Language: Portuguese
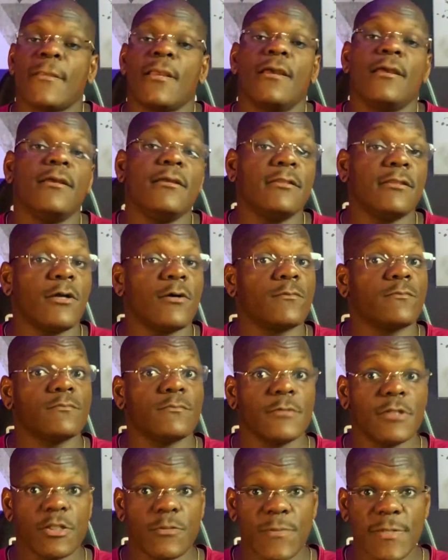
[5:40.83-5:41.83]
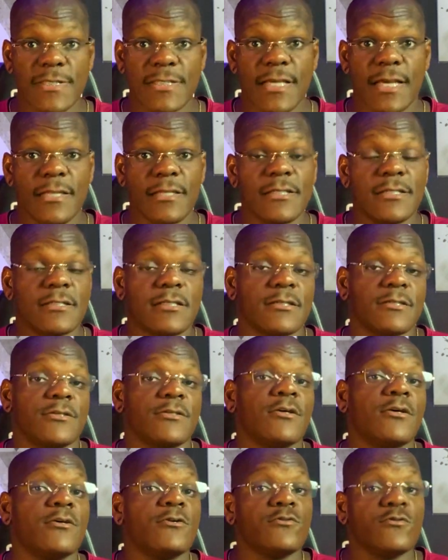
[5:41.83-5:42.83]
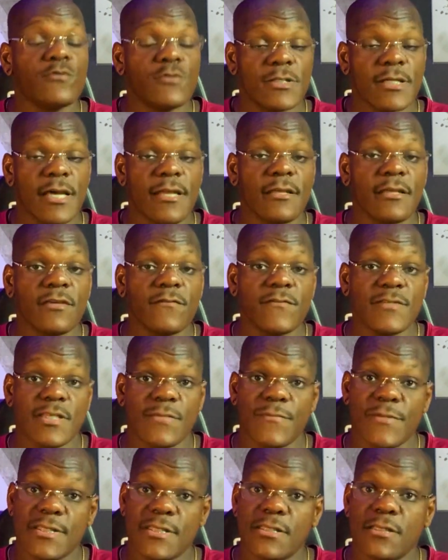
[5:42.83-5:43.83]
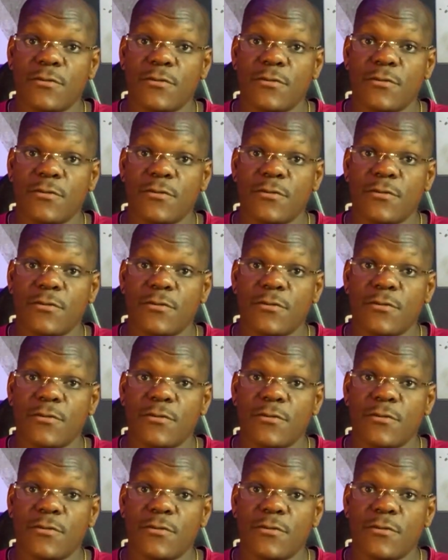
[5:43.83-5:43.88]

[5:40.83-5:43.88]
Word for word: Então, especialistas sugerem que você precisa